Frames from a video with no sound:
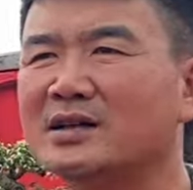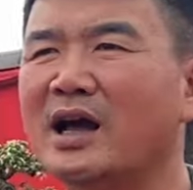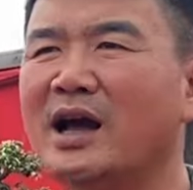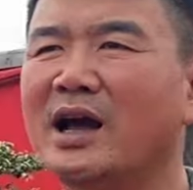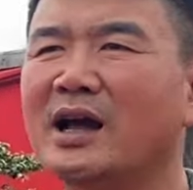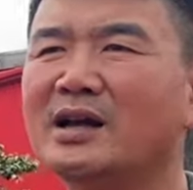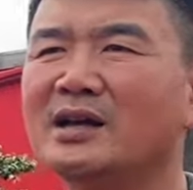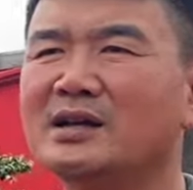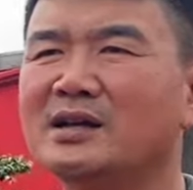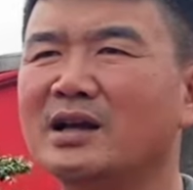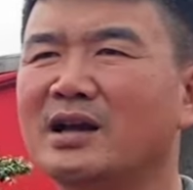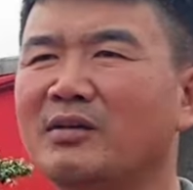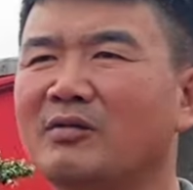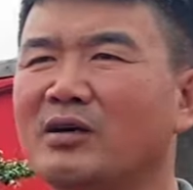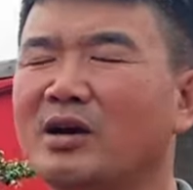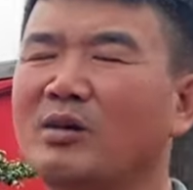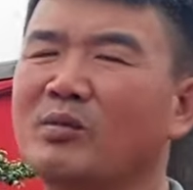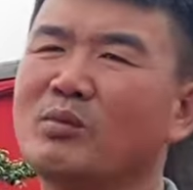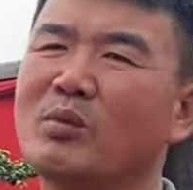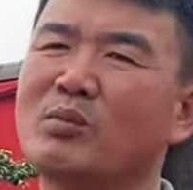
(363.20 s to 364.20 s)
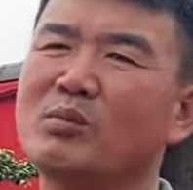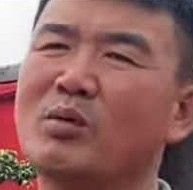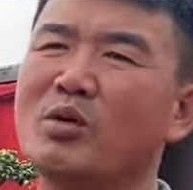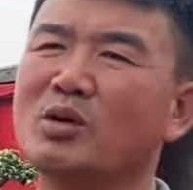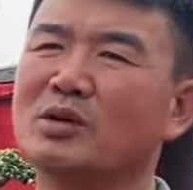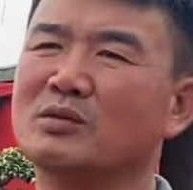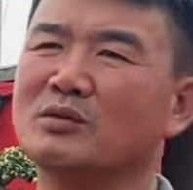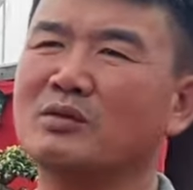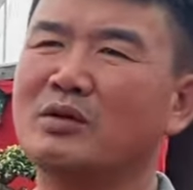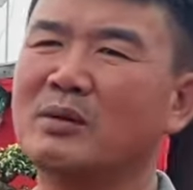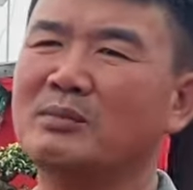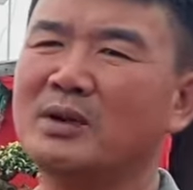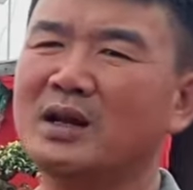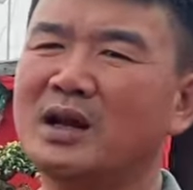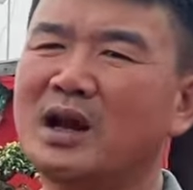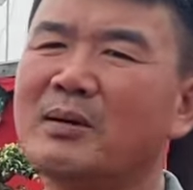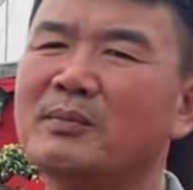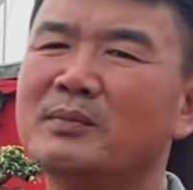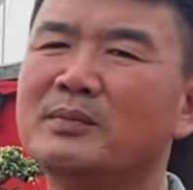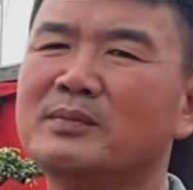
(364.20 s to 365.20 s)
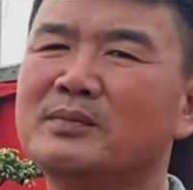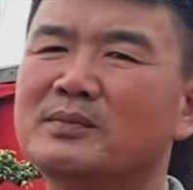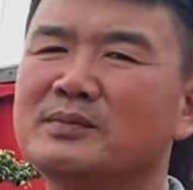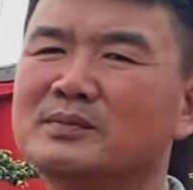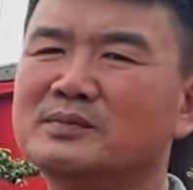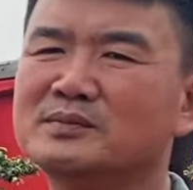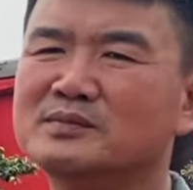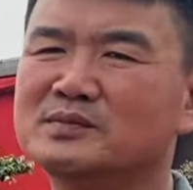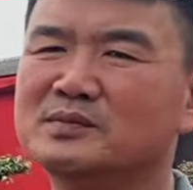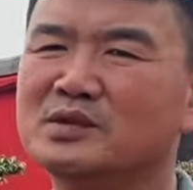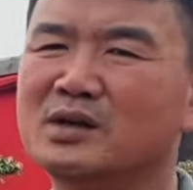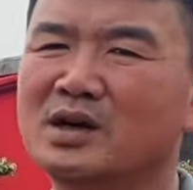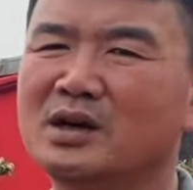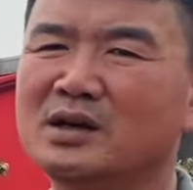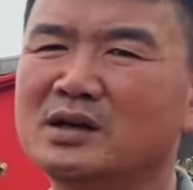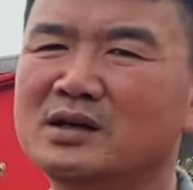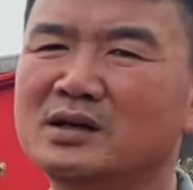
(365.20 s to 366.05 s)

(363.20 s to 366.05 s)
tháng là vào mùng 1 và 15. Vâng.